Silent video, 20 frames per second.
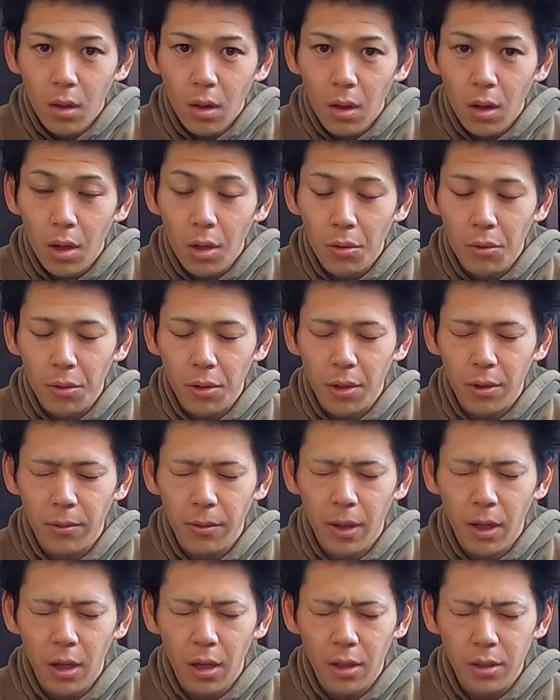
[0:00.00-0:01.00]
はい、おはようござい
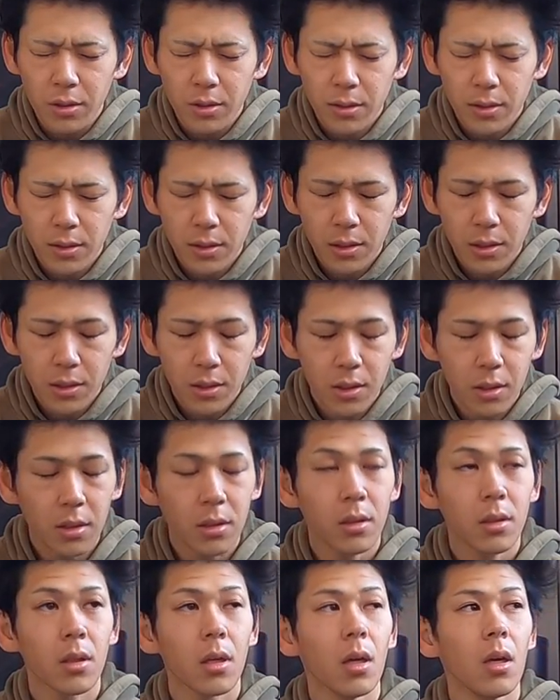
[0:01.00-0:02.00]
ます。
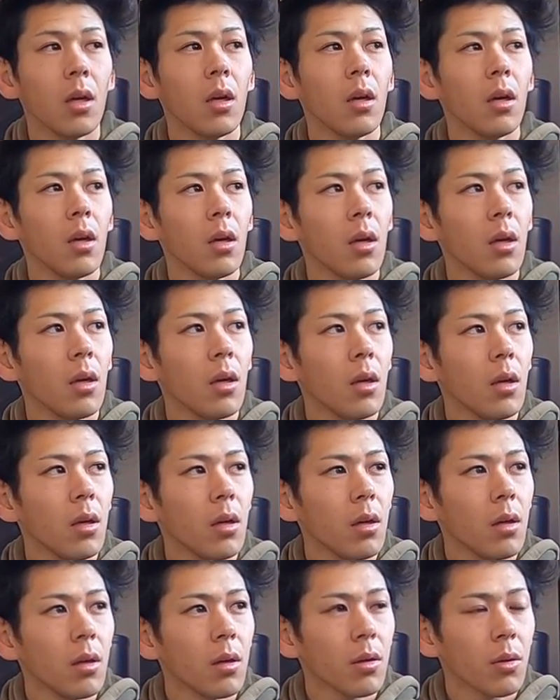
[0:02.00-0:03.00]

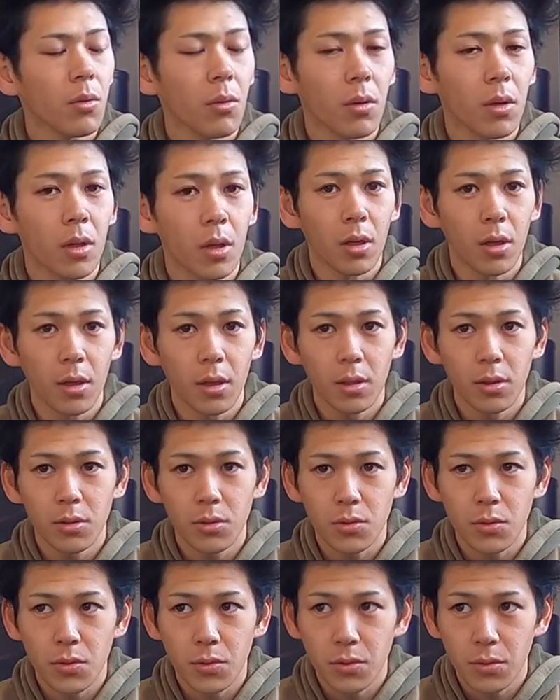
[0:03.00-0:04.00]
今日ら
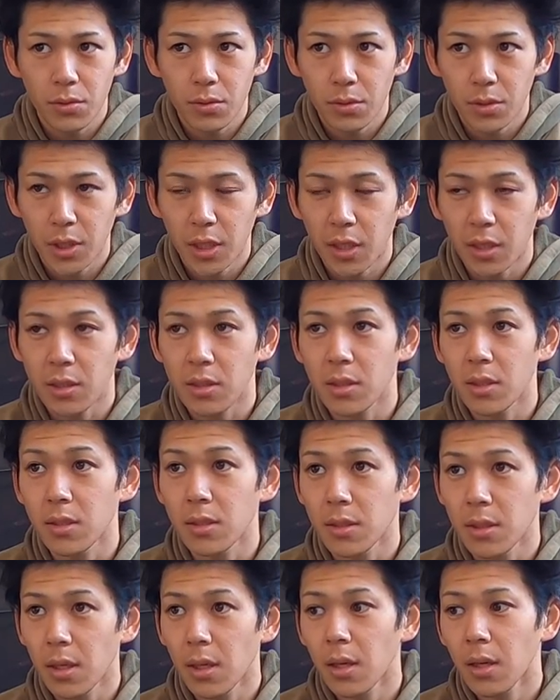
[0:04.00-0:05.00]
12月で
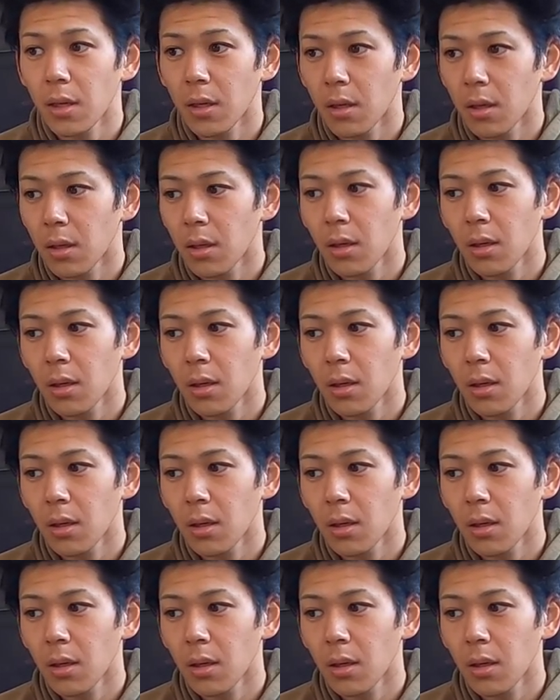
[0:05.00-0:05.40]
すね。